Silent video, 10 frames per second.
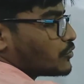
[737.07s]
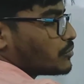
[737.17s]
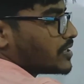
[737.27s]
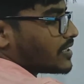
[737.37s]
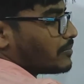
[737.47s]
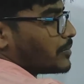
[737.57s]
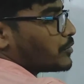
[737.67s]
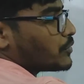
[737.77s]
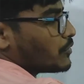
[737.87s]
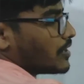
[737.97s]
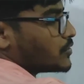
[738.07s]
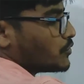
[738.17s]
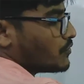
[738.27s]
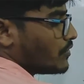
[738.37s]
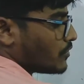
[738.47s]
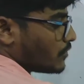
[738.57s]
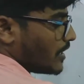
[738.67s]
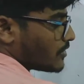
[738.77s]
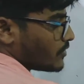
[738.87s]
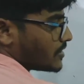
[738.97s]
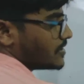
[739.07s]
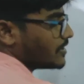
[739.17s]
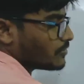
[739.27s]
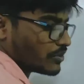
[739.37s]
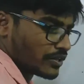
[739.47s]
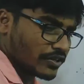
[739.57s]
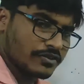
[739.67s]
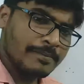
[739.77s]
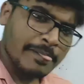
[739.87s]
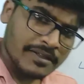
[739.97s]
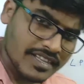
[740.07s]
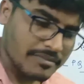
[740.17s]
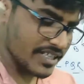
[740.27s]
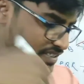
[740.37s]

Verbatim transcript: যে চতুর্ভুজটা তার বিপরীত কোণগুলোর যোগফল কত হলে একশো আশি ডিগ্রি করে হয়ে গেল তার